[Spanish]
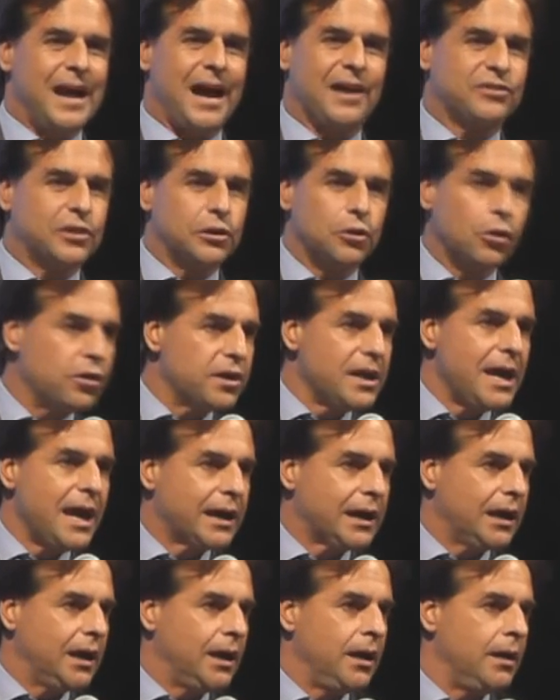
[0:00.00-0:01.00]
Hace dos
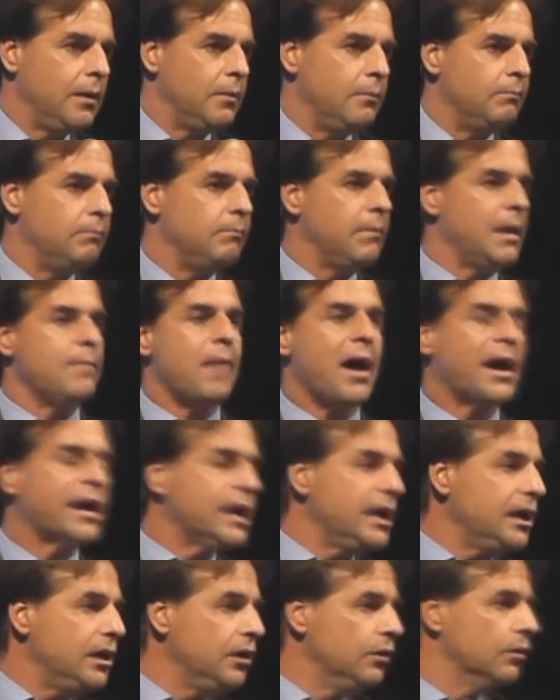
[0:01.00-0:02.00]
días que me
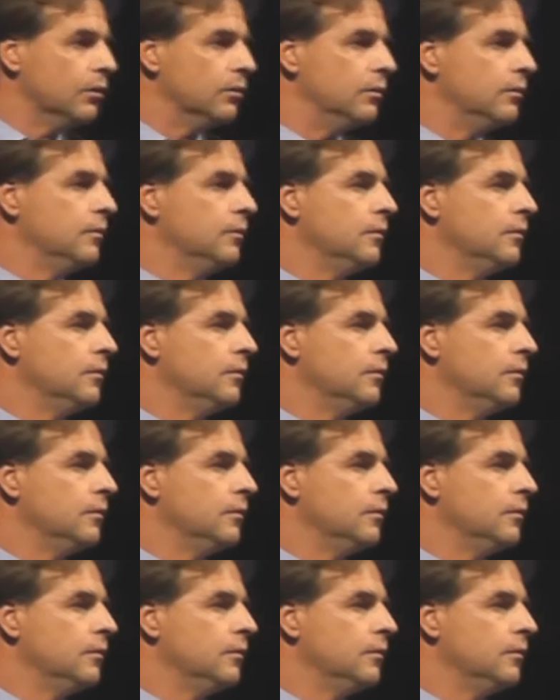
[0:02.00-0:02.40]
imagino